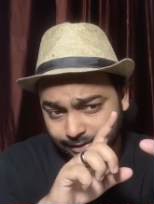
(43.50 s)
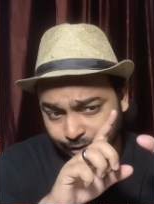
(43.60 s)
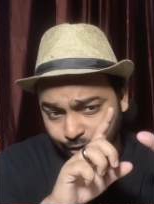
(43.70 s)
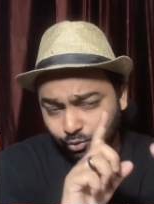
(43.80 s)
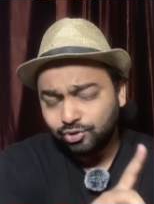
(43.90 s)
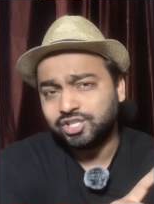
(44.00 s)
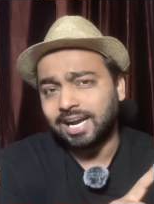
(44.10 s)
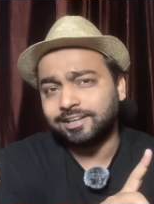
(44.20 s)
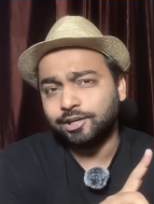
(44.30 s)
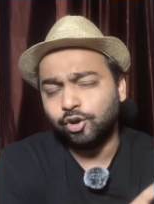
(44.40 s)
न्यूज
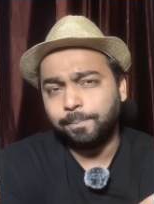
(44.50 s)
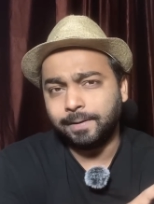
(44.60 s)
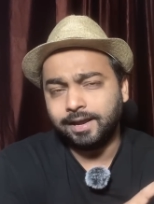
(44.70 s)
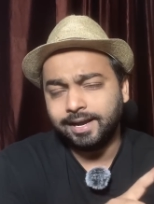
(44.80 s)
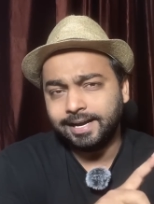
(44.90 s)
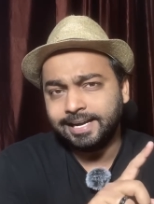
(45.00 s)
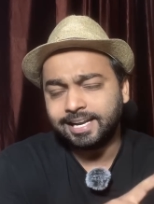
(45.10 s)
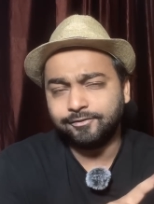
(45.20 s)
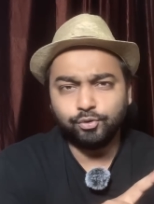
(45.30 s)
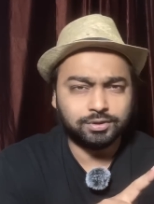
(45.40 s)
चैनलों पे
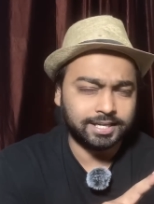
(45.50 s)
इंटरव्यू